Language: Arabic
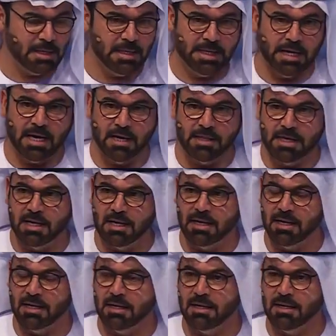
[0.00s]

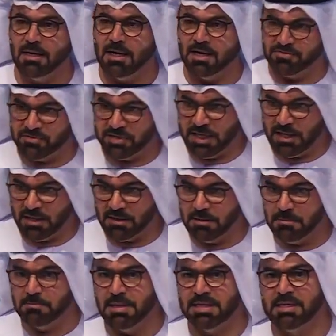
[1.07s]
لهذا
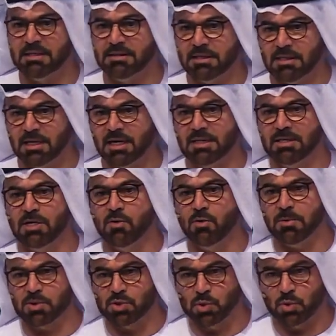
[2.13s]
الصين بدأت تتقدم
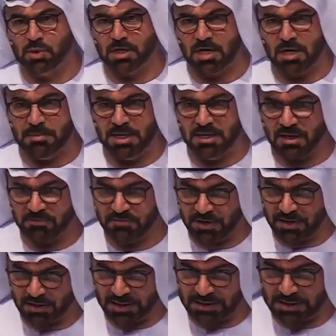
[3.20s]
وبصورة كبيرة
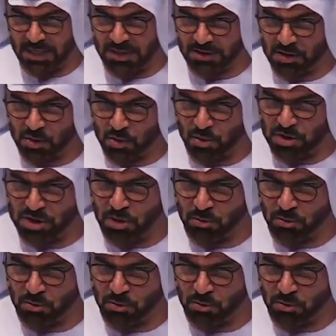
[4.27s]
في قطاع التكنولوجيا